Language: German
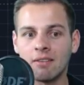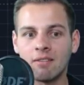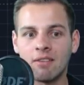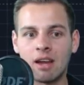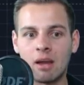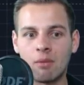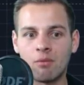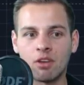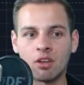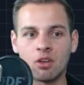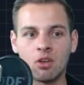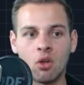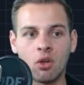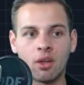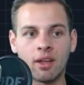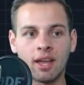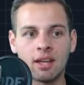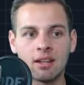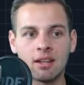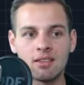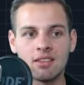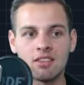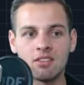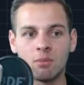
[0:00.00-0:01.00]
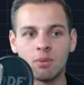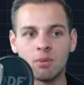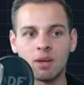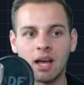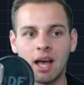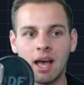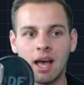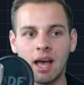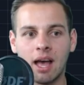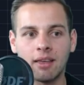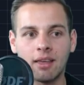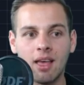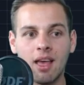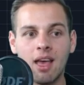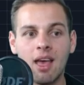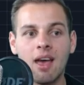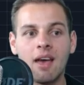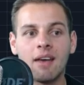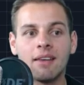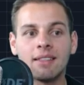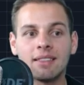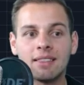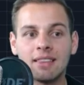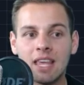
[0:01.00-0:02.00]
weil einfach konkret in diesem Bereich
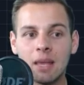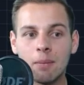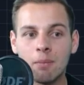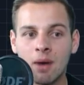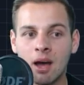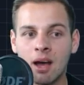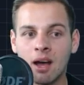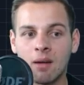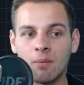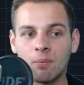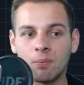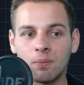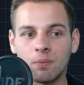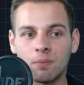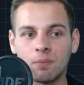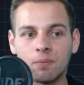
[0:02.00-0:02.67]
immer